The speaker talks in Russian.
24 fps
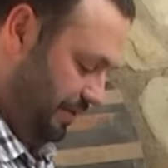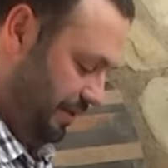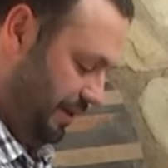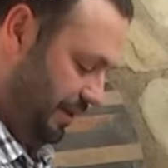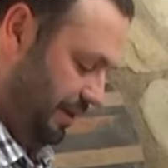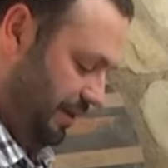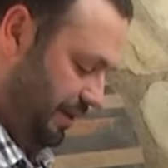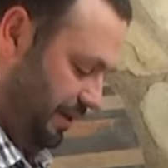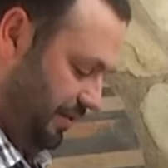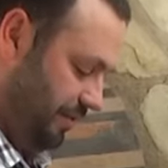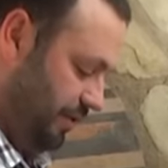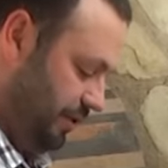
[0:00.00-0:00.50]

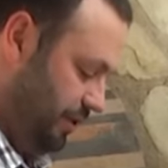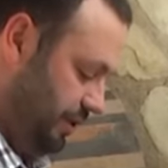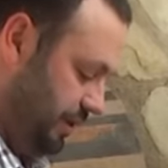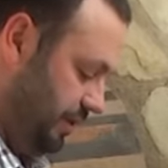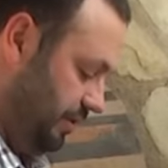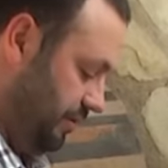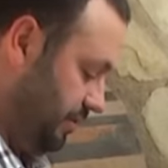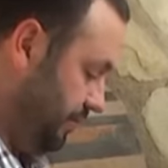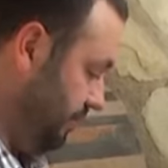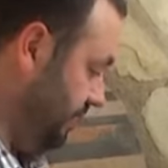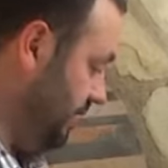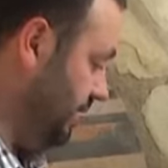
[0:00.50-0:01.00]
всяких
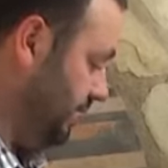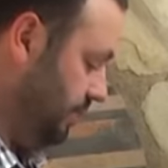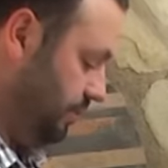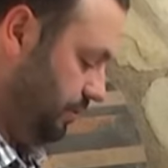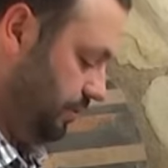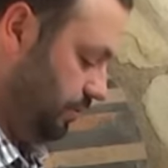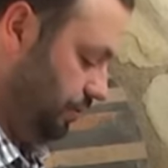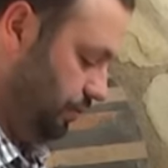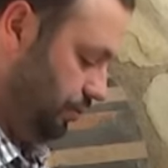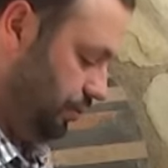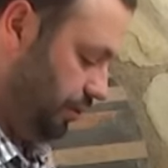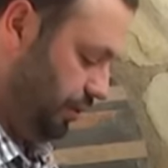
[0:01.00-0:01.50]
веществ. В данном
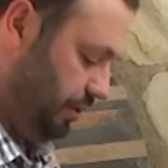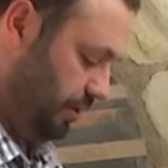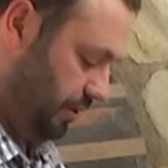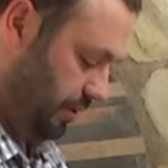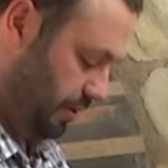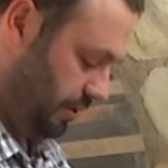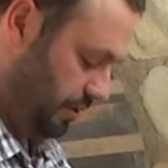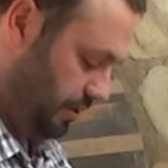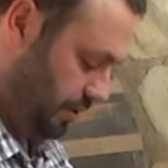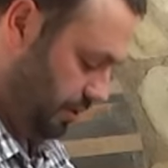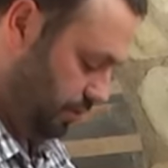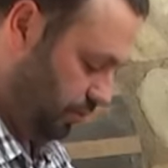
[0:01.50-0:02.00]
случае
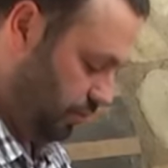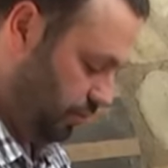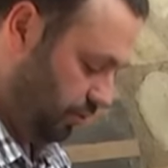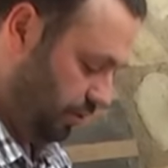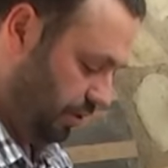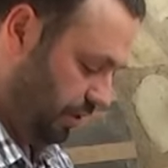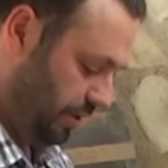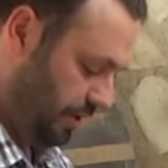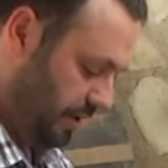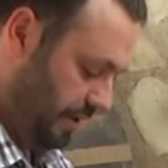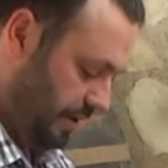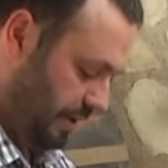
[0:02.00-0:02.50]
это
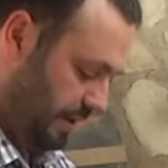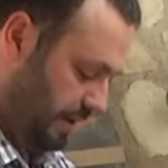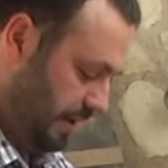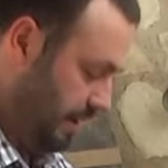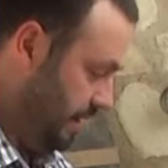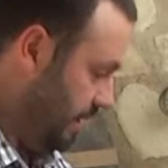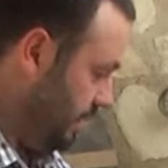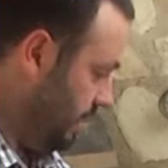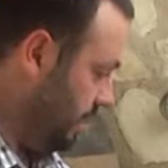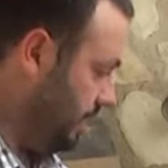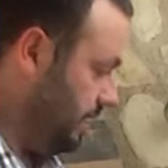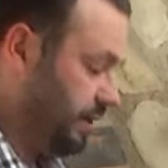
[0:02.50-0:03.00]
будут
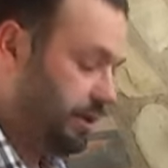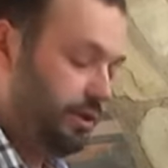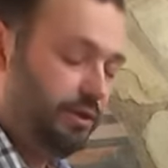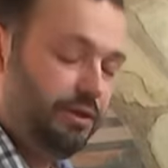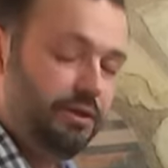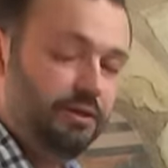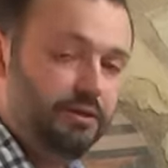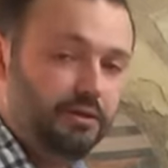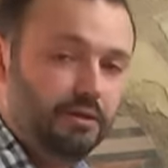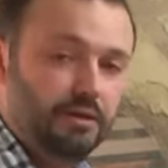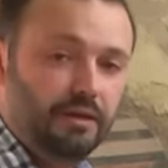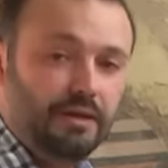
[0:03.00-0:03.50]

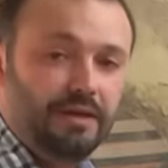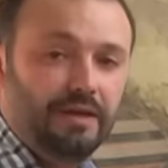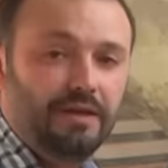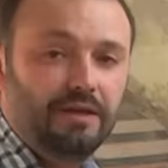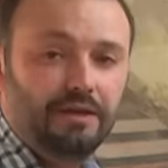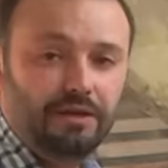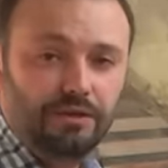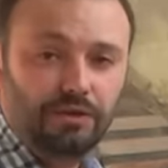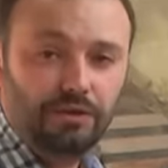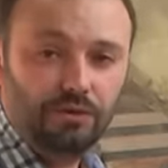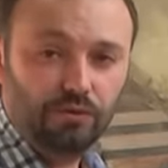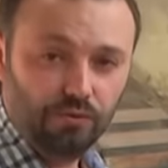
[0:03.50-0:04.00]
горчица
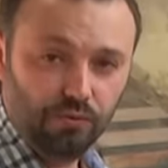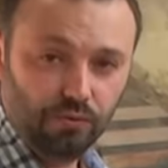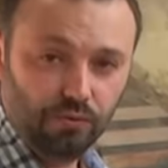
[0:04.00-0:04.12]
и